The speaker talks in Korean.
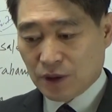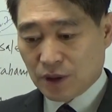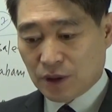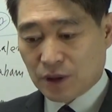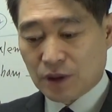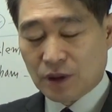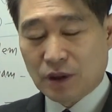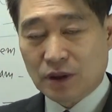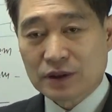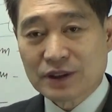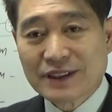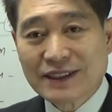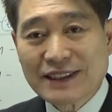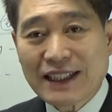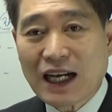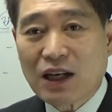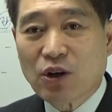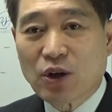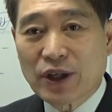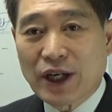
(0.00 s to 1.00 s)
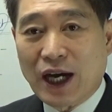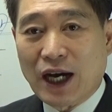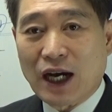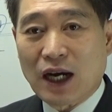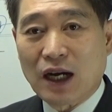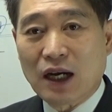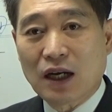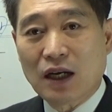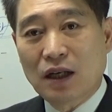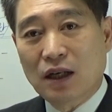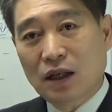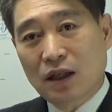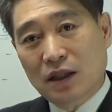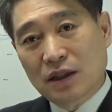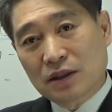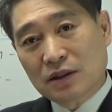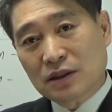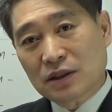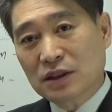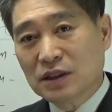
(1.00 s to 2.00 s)
어, 짜거나
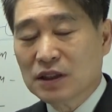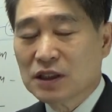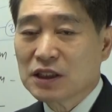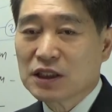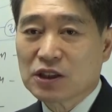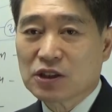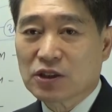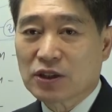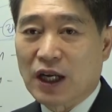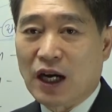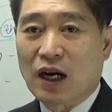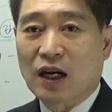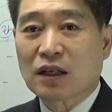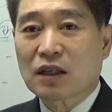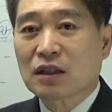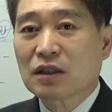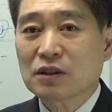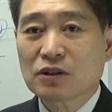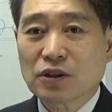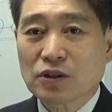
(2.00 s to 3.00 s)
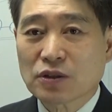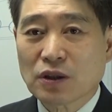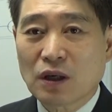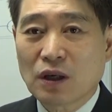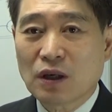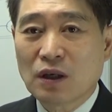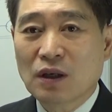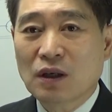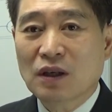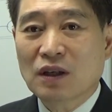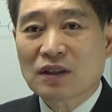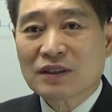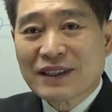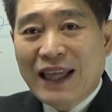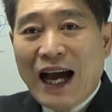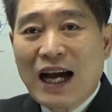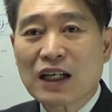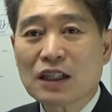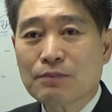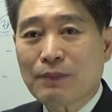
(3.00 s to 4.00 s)
진리이거나 끓여서
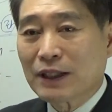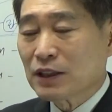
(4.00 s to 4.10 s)
탕을